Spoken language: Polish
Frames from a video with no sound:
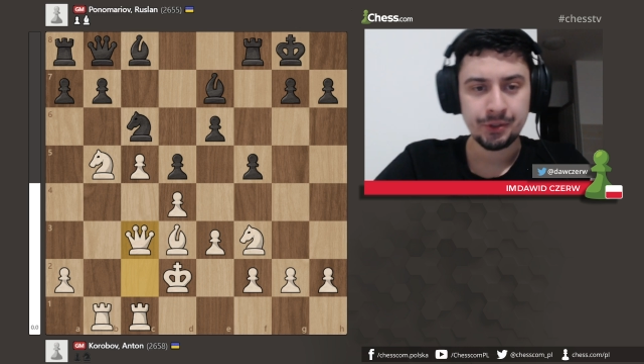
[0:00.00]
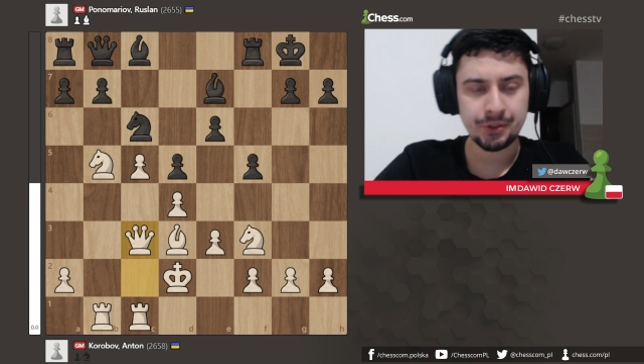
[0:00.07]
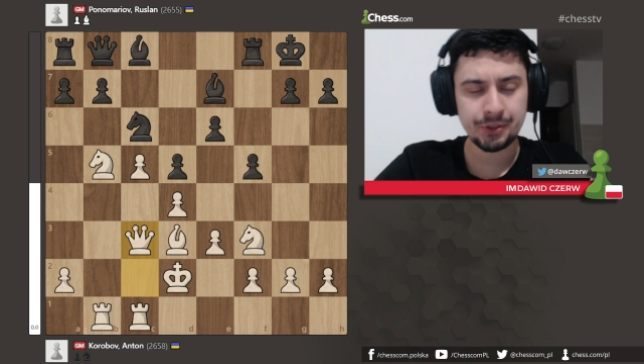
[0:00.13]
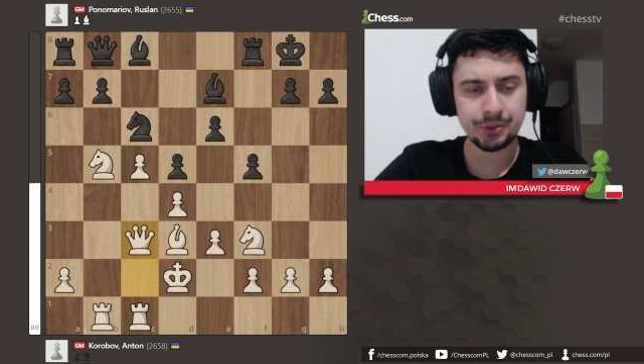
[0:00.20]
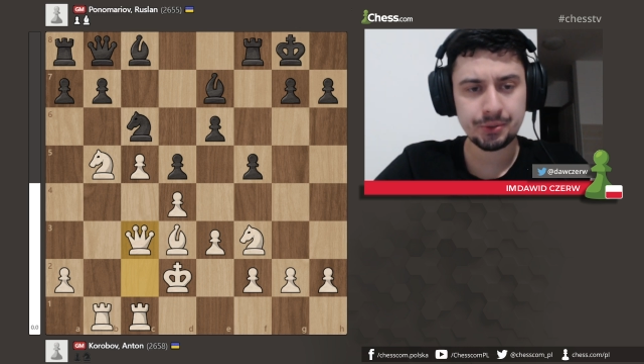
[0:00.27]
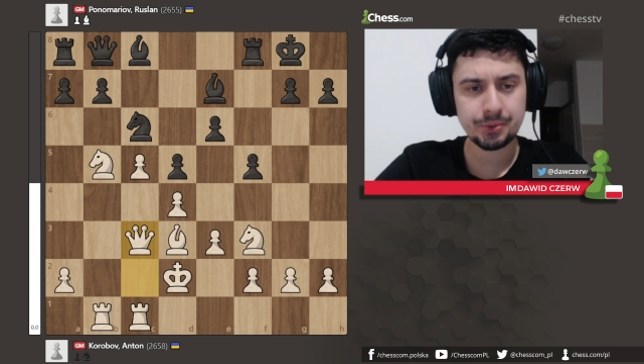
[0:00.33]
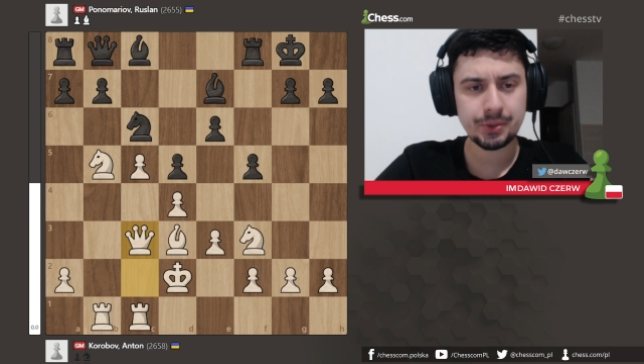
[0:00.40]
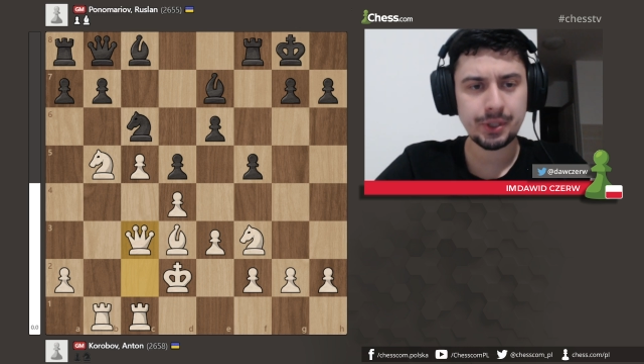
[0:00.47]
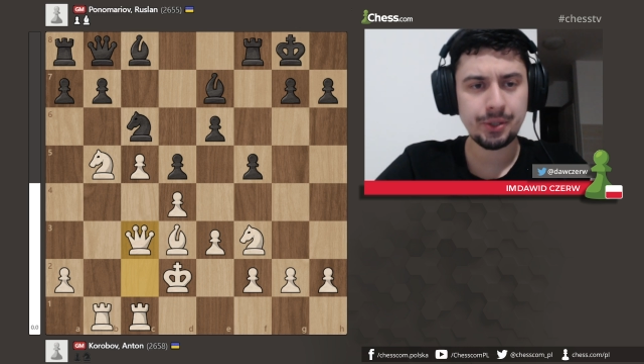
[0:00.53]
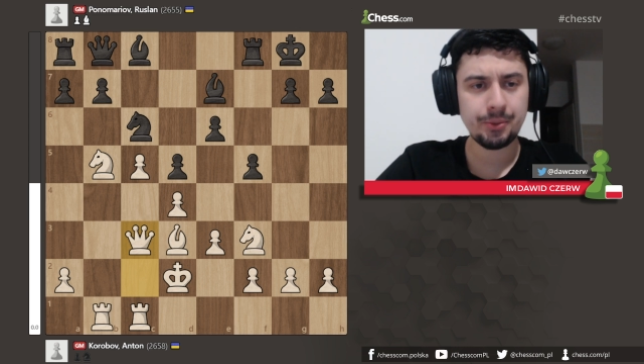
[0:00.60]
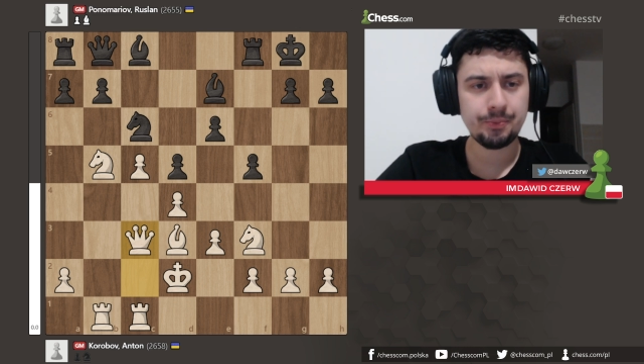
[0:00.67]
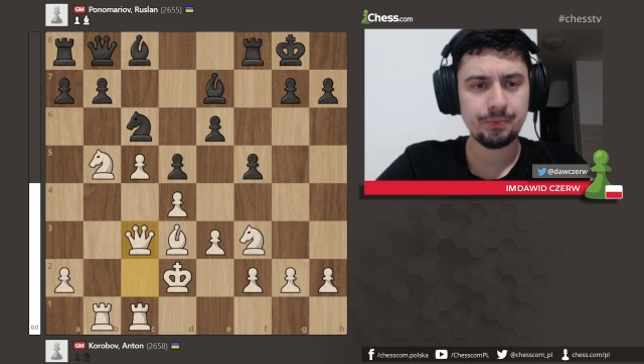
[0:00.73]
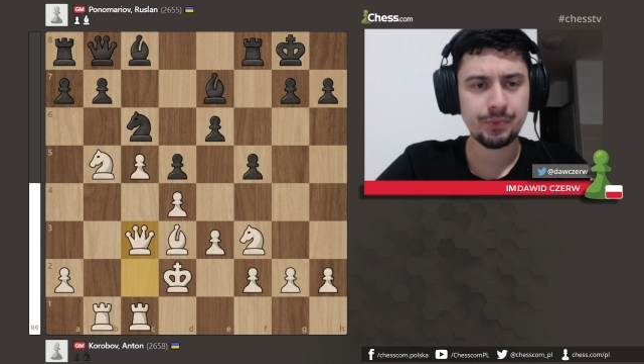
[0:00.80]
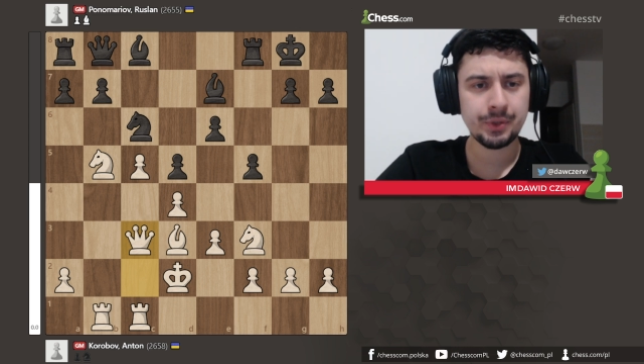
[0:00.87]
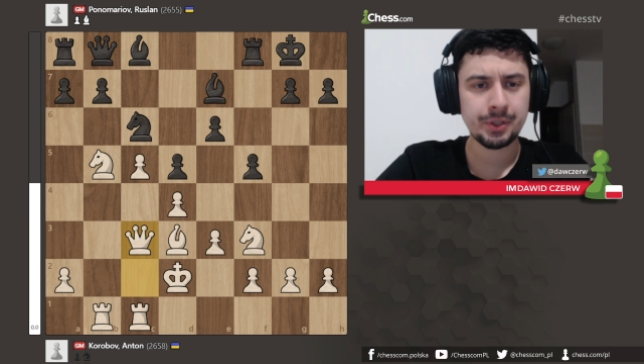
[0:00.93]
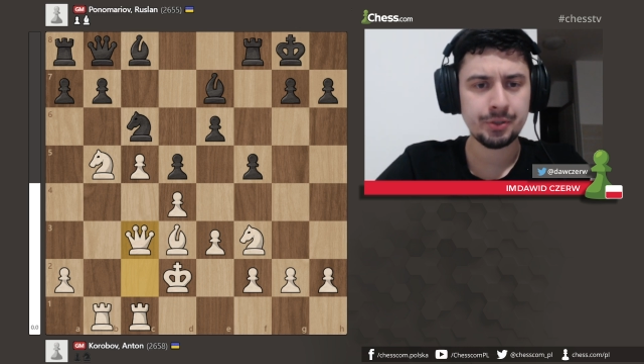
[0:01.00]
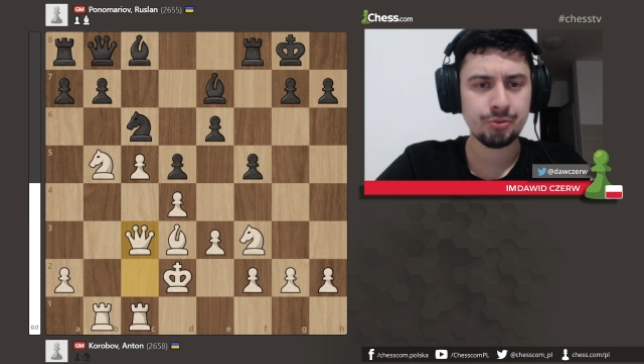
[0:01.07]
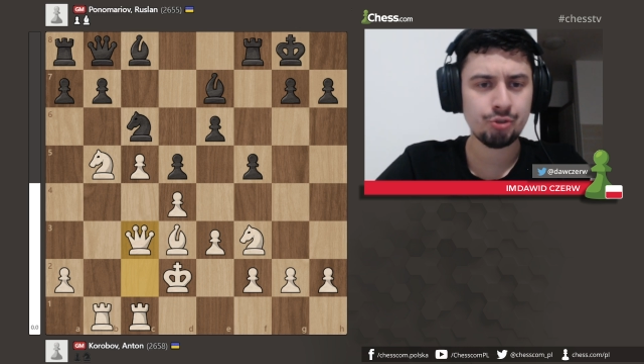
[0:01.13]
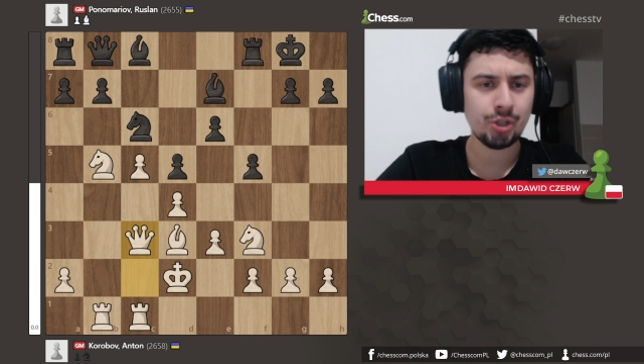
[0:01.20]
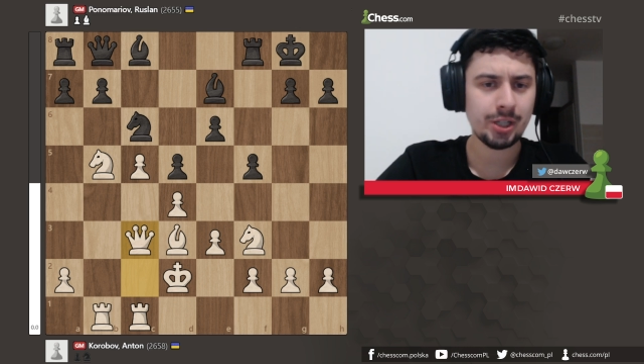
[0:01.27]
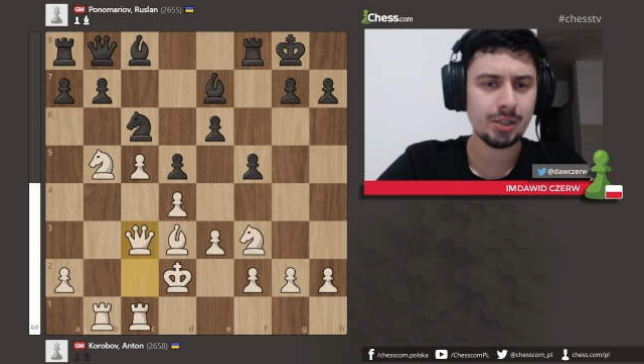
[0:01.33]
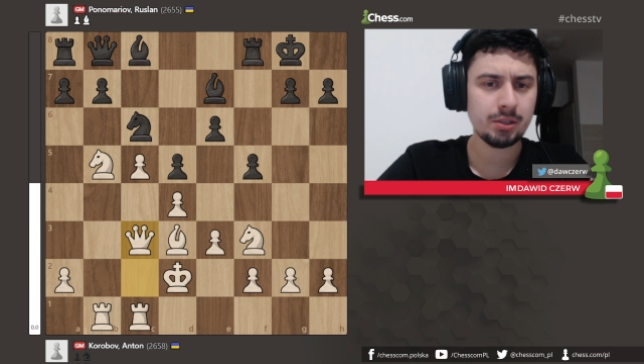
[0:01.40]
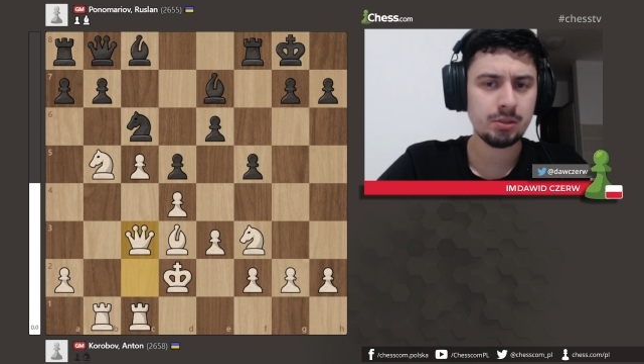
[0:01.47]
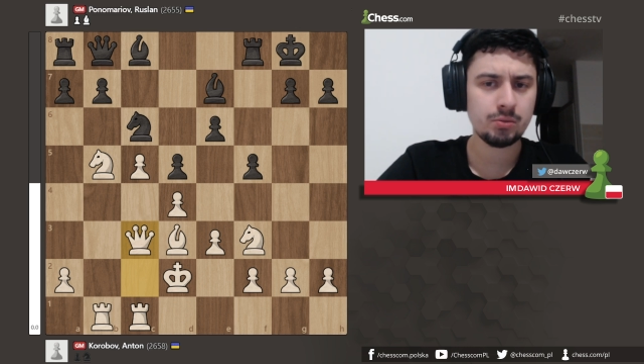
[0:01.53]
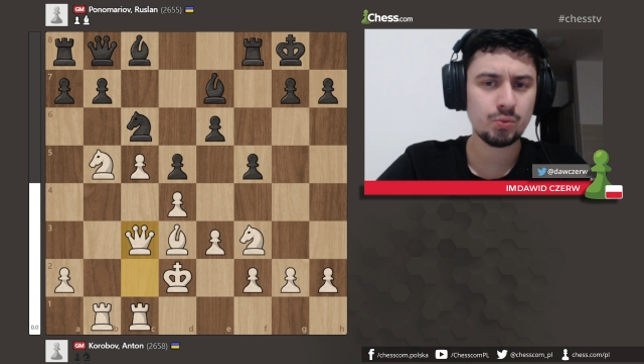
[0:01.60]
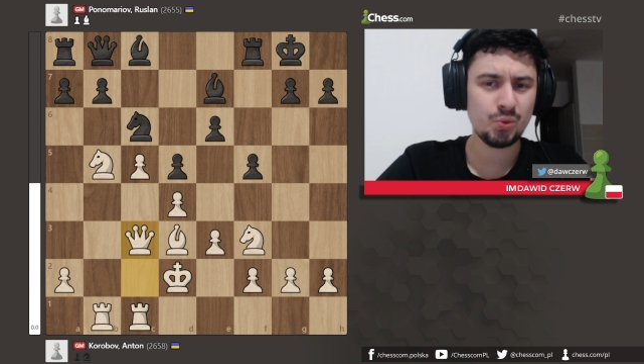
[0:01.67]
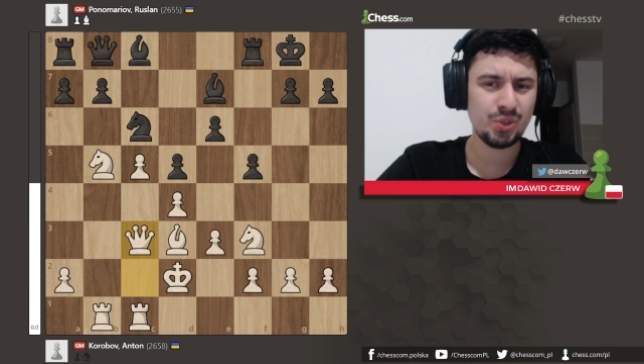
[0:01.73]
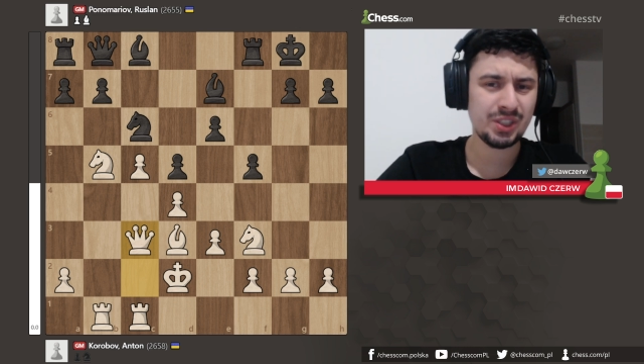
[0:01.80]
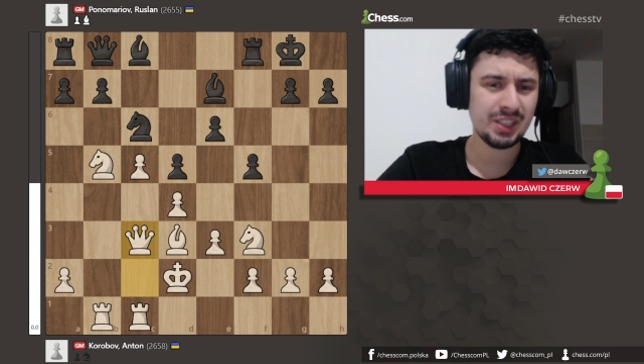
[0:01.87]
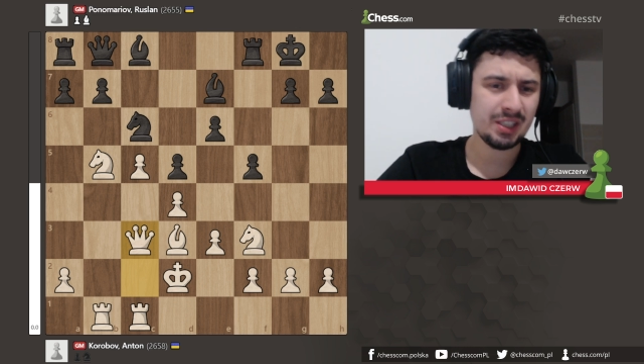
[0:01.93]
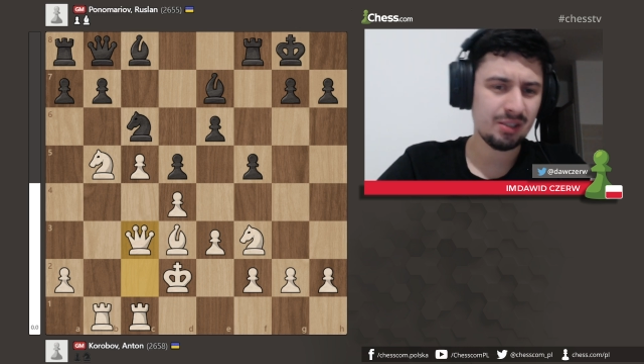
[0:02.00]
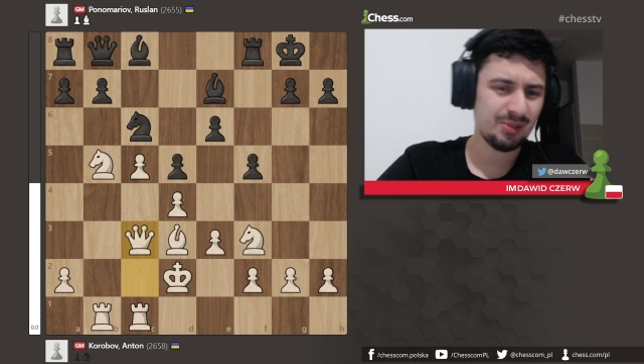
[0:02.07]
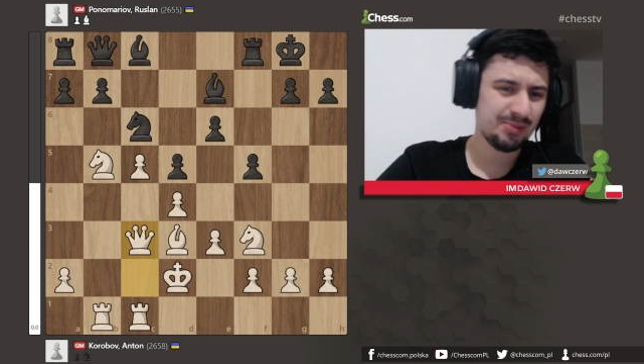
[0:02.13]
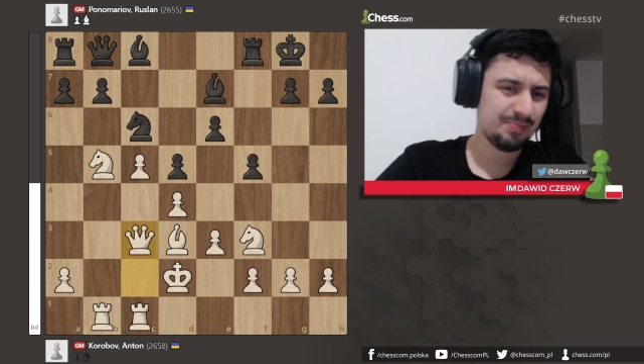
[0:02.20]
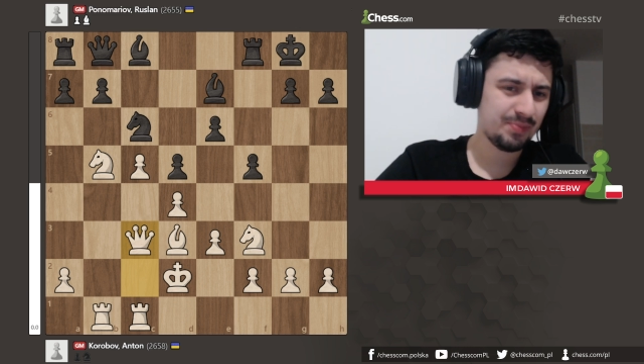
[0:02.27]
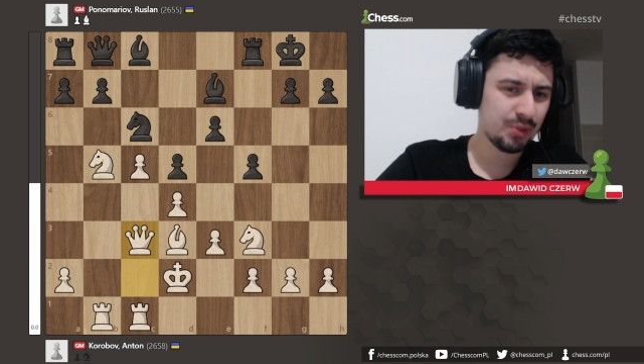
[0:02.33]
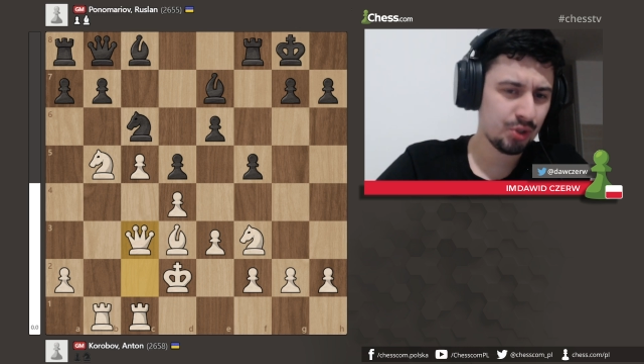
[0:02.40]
No i tutaj mm, Czarny uznał,